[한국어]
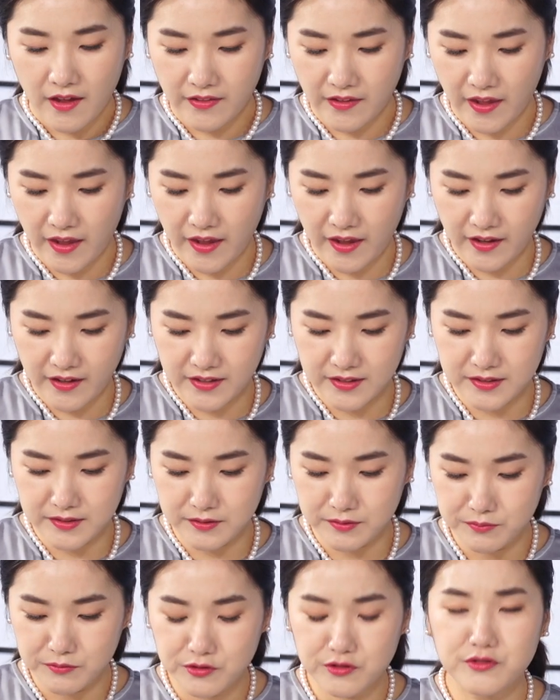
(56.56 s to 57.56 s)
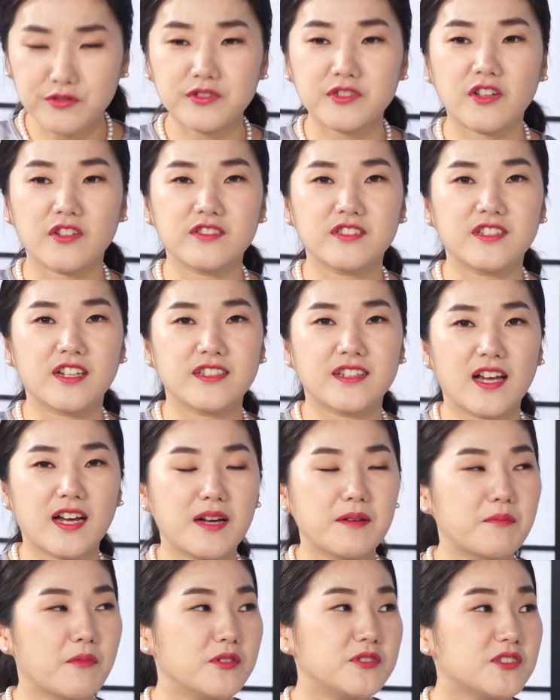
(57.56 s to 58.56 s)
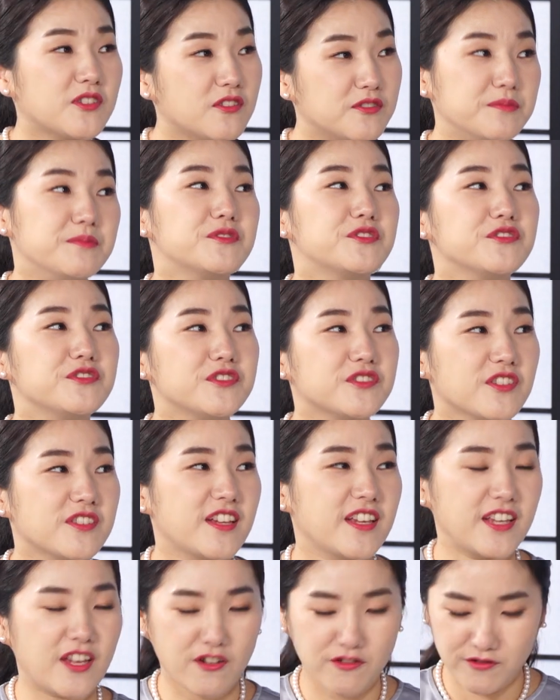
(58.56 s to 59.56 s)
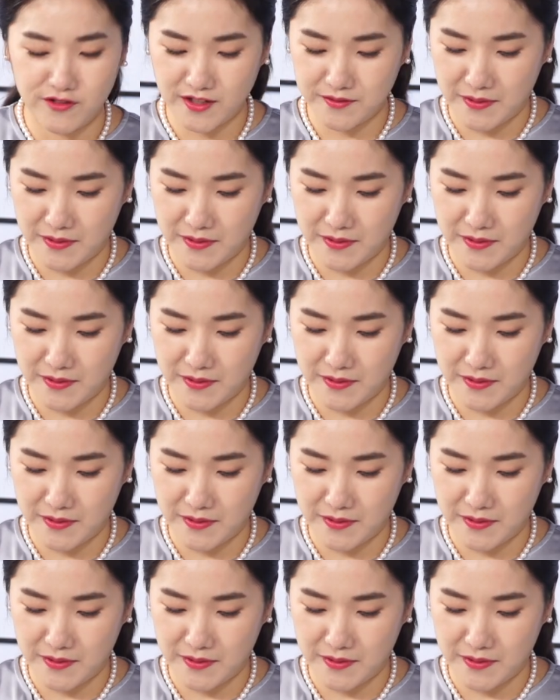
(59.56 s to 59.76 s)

네, 그 음주운전을 하다가 먼저 음주운전의 경우에